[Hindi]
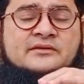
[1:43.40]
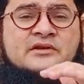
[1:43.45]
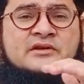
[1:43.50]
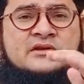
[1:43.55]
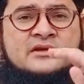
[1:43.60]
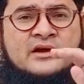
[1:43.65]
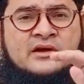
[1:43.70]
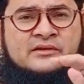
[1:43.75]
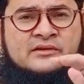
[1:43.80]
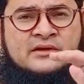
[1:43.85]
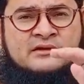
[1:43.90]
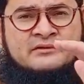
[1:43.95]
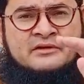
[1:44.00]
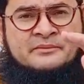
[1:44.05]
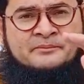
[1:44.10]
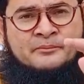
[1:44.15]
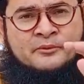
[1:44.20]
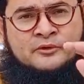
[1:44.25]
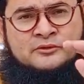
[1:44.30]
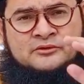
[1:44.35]
तियाँ देवे
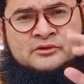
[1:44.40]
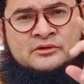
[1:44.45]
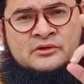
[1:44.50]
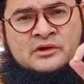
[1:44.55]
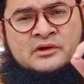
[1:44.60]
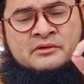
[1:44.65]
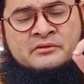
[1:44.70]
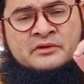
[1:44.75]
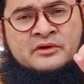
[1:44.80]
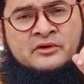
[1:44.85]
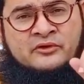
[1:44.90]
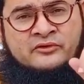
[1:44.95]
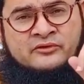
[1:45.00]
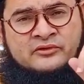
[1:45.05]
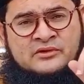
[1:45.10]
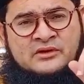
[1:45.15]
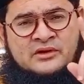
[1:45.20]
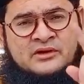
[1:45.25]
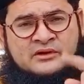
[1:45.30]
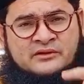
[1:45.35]
पुत देवे
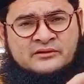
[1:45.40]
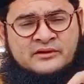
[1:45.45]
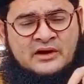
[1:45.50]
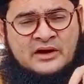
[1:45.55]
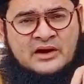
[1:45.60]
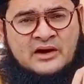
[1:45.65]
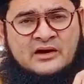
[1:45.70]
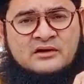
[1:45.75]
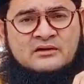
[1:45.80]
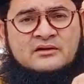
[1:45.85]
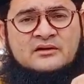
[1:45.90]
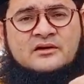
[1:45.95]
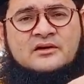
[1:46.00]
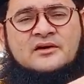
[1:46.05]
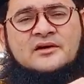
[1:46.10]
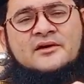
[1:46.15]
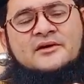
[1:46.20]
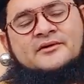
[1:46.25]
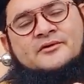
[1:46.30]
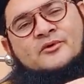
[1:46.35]
उसकी रज़ा
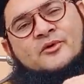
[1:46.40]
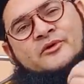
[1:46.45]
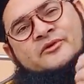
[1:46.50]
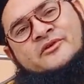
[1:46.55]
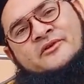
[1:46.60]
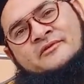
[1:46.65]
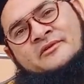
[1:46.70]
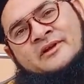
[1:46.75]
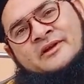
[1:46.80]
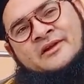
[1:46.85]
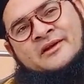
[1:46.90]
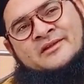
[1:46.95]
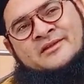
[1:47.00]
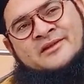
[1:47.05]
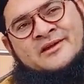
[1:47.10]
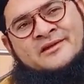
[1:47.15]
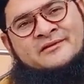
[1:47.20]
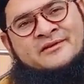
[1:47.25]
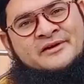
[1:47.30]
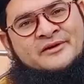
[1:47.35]
कुछ भी ना
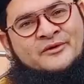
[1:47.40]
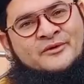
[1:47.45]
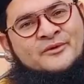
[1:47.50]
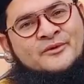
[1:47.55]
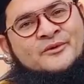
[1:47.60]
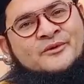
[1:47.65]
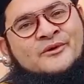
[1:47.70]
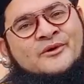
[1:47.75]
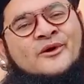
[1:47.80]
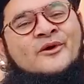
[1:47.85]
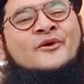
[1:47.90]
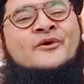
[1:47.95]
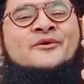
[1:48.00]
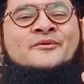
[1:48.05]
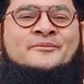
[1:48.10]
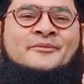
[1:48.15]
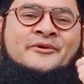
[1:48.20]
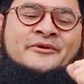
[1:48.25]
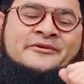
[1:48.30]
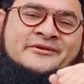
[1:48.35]
देवे ਦੇਵੇ
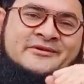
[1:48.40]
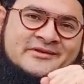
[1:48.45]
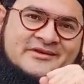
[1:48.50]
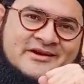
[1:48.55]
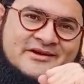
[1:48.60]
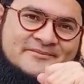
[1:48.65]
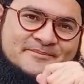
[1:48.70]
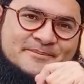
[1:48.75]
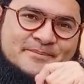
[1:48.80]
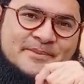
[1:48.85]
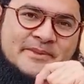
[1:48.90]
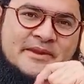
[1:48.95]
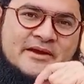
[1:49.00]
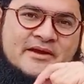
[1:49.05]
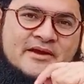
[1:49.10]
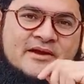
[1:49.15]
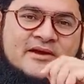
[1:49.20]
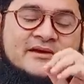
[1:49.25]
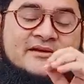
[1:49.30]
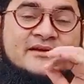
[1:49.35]
कौन पूछता
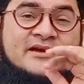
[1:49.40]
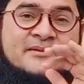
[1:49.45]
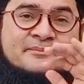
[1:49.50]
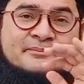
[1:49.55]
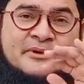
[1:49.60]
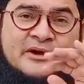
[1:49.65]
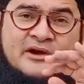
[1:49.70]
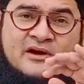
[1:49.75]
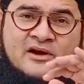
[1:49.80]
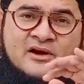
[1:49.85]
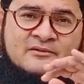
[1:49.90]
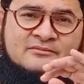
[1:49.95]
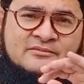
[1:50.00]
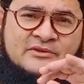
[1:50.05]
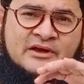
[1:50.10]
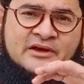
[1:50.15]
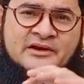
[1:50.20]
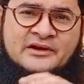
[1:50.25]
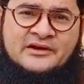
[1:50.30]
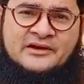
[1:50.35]
ये पैगाम
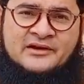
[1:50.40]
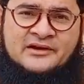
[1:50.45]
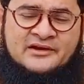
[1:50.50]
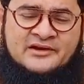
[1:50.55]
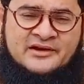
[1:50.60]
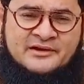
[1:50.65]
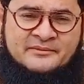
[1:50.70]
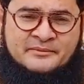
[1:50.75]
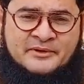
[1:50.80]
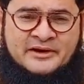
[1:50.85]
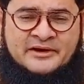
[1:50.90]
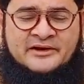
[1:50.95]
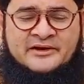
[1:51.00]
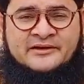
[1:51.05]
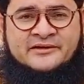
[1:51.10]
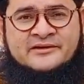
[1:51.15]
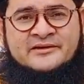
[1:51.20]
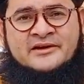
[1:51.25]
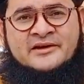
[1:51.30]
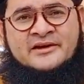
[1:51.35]
देने के लिए मैंने
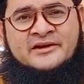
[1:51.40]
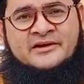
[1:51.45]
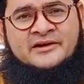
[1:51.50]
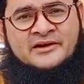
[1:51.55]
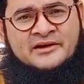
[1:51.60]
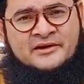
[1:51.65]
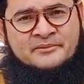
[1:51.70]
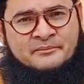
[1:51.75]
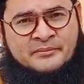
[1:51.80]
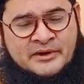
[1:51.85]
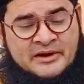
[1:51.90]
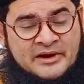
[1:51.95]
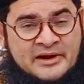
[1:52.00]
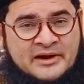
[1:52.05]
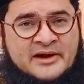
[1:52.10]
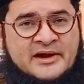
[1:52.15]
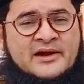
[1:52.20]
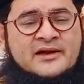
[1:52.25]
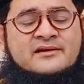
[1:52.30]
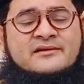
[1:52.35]
ये क्लिप
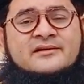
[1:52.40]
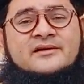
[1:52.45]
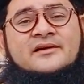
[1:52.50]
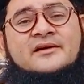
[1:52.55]
बनाया है